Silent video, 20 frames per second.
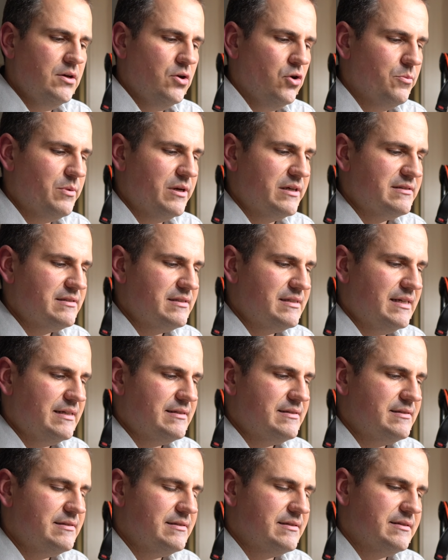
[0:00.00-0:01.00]
Übrigens,
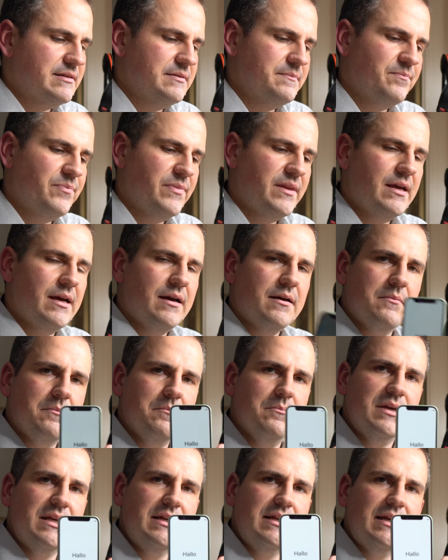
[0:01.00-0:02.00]
das äh,
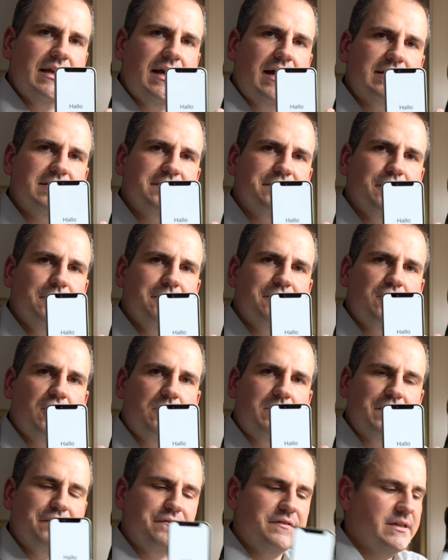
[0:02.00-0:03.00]
Mini hat
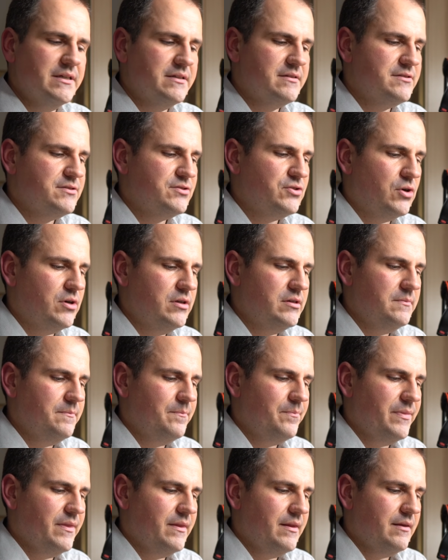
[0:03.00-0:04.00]
5,4 Zoll
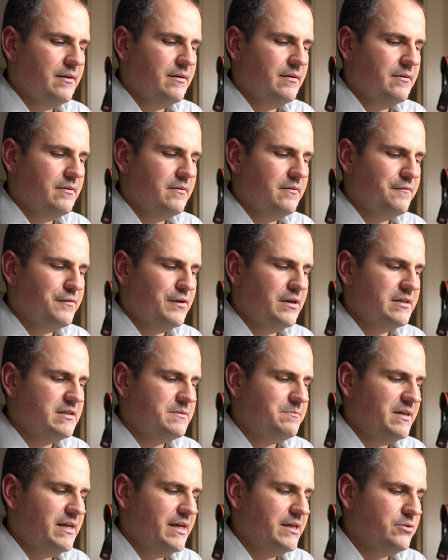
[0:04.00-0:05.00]
von der
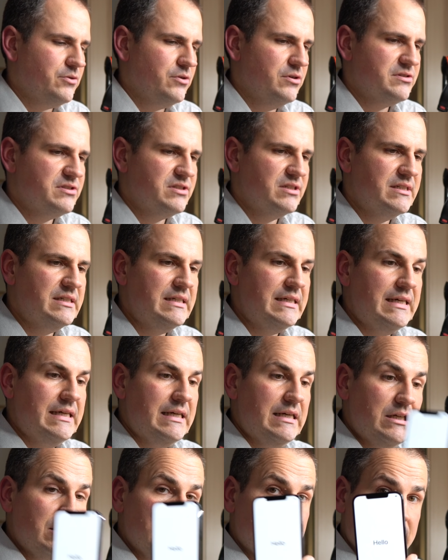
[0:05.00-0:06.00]
Displaygröße.
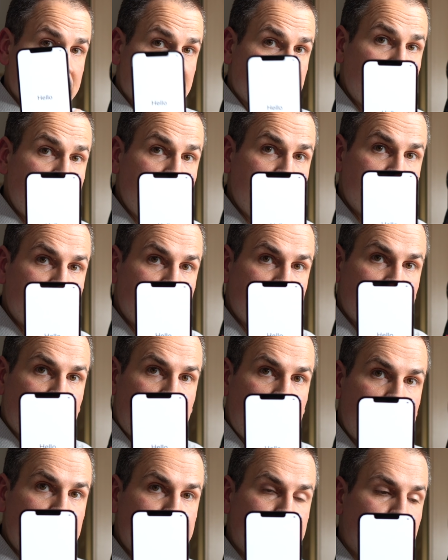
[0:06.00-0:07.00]
Das riesige
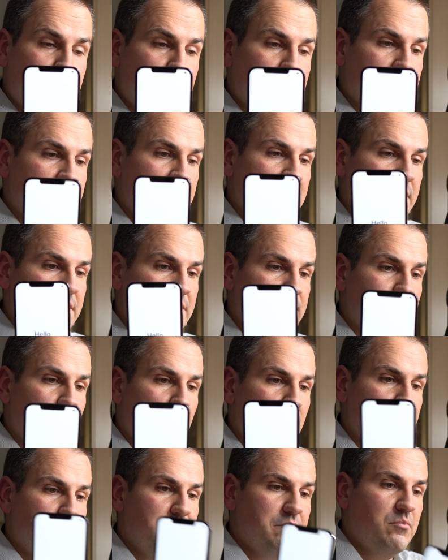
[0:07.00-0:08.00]
iPhone
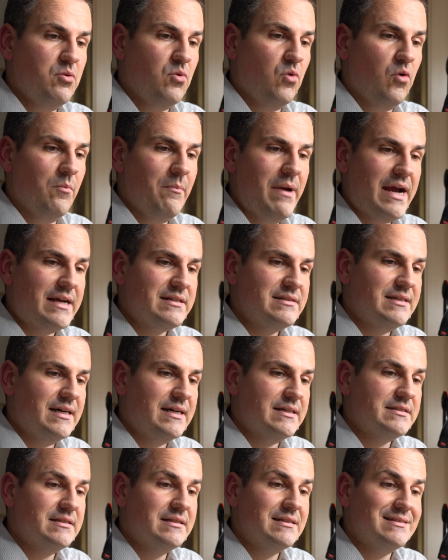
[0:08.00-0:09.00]
12 Pro Max
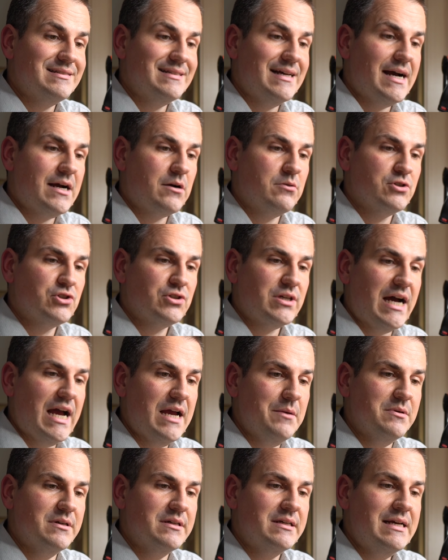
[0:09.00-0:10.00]
hat sage und
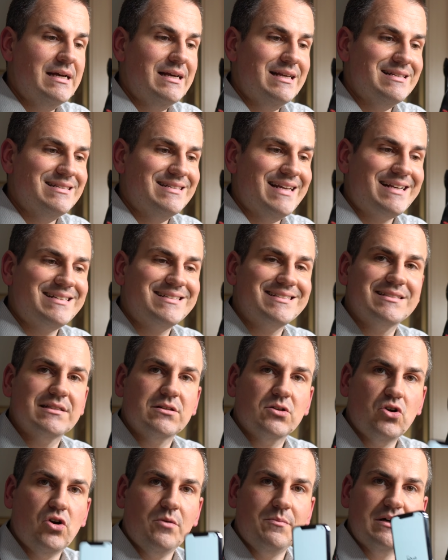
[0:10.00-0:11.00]
schreibe
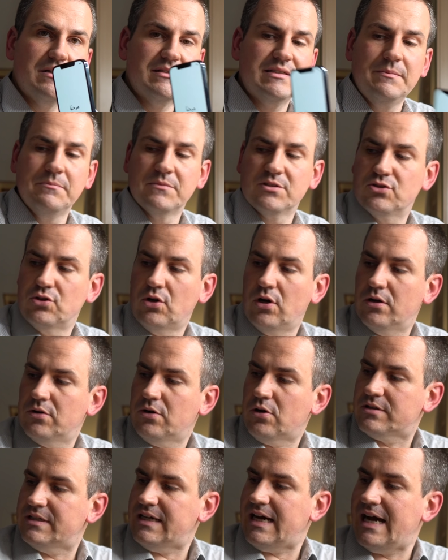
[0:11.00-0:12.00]
6,7 Zoll. Und
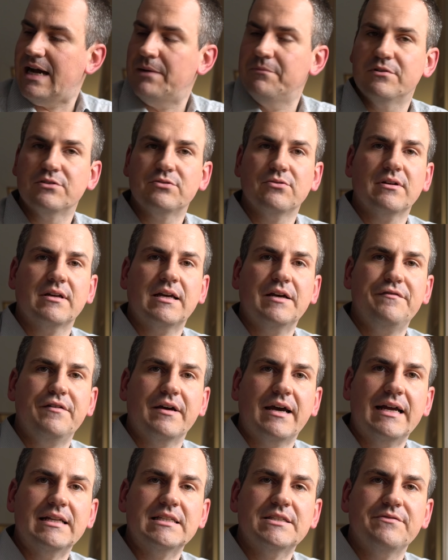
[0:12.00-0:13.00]
auch da haben wir so einen
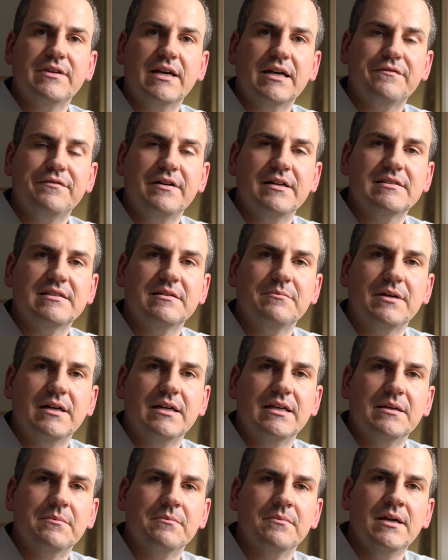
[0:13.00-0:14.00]
Referenzwert, falls ihr
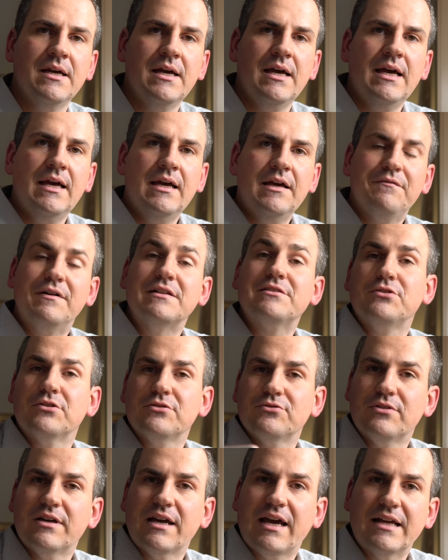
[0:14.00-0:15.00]
mal eben, falls ihr noch
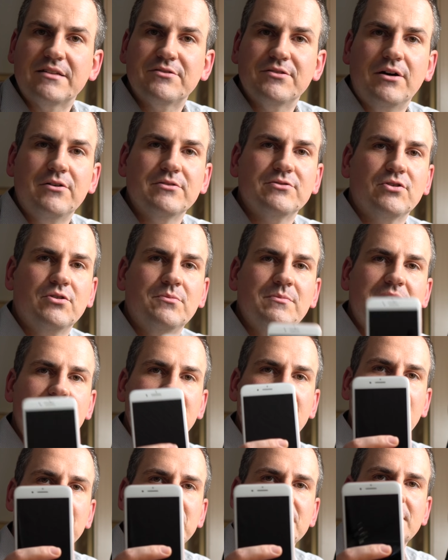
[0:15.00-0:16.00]
so ein Gerät zu Hause
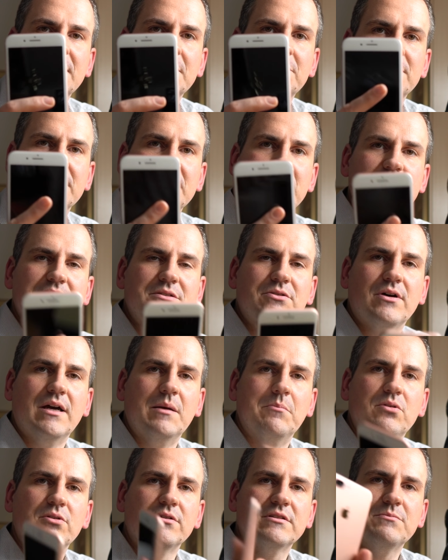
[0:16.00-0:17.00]
rumliegen habt. Ich habe hier nämlich noch
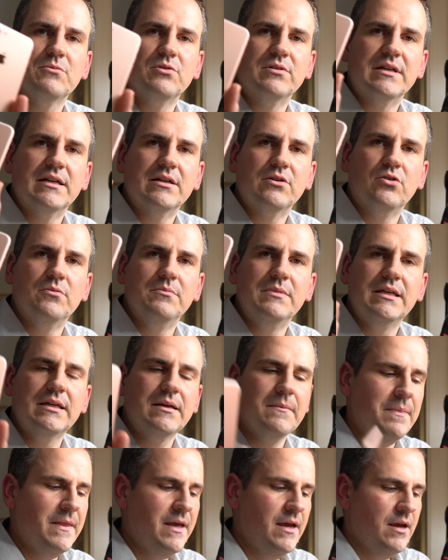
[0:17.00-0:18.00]
ein Plus-Modell
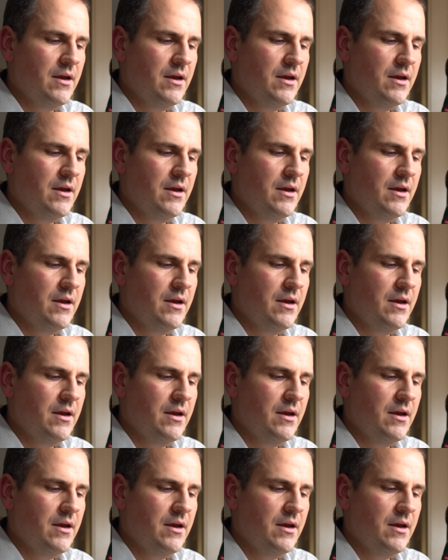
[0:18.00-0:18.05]
rumliegen.